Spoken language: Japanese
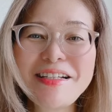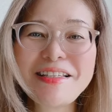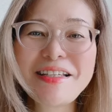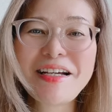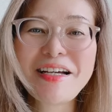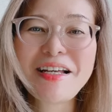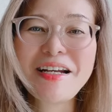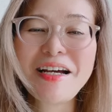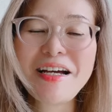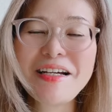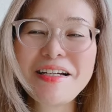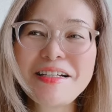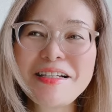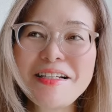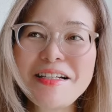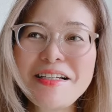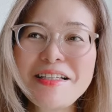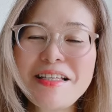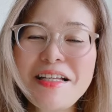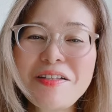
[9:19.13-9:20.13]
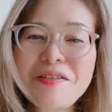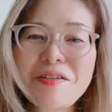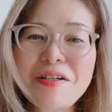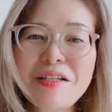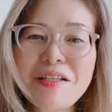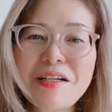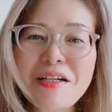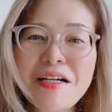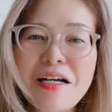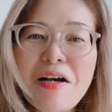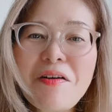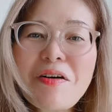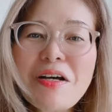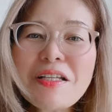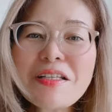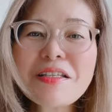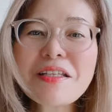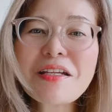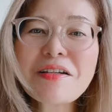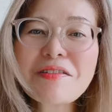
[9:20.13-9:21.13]
だから何ていうかな変
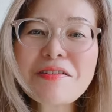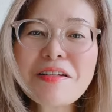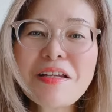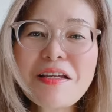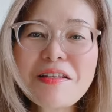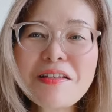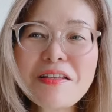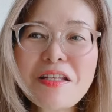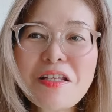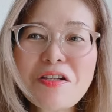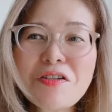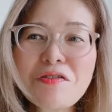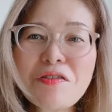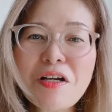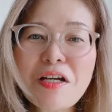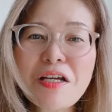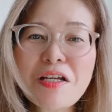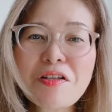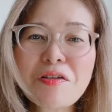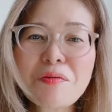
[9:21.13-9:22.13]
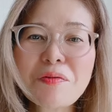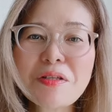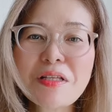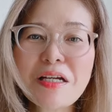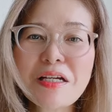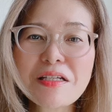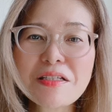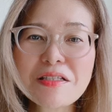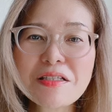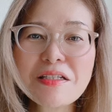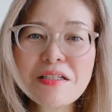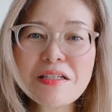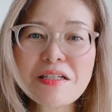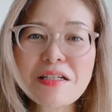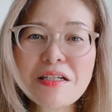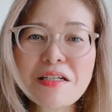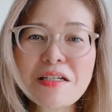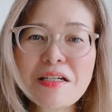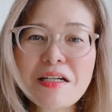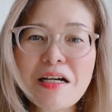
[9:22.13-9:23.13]
わってくれっていうわけでもないし
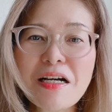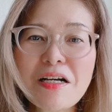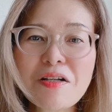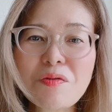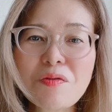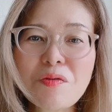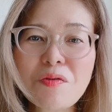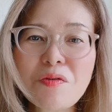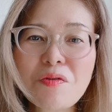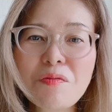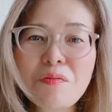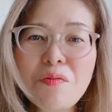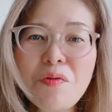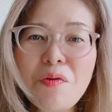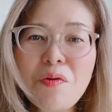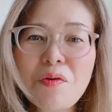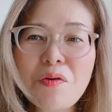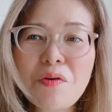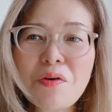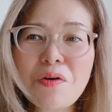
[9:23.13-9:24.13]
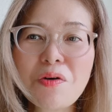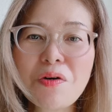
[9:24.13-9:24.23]
あのもう